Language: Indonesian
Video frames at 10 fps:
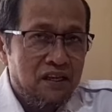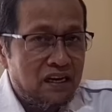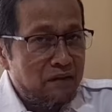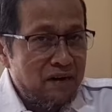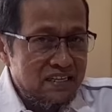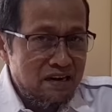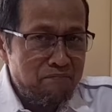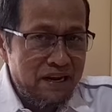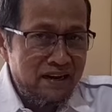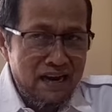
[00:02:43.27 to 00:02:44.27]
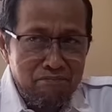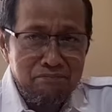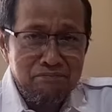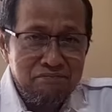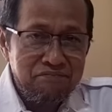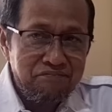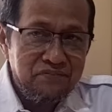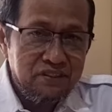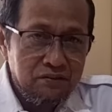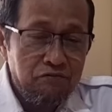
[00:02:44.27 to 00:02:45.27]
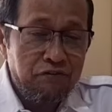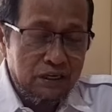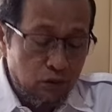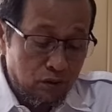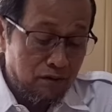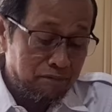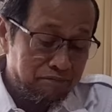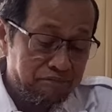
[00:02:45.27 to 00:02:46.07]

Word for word: 5 sampai 6 figur